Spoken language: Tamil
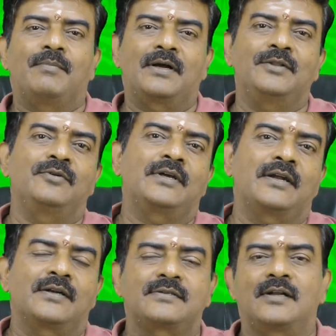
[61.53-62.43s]
பக்கத்து
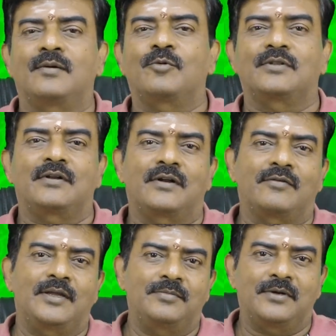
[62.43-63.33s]
வீட்டுக்காரங்கிட்ட சண்டை
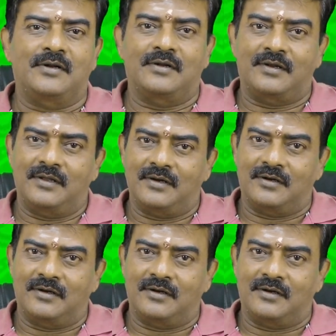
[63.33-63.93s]
போடுறதுக்கான வாய்ப்புகள்லாம் நிறைய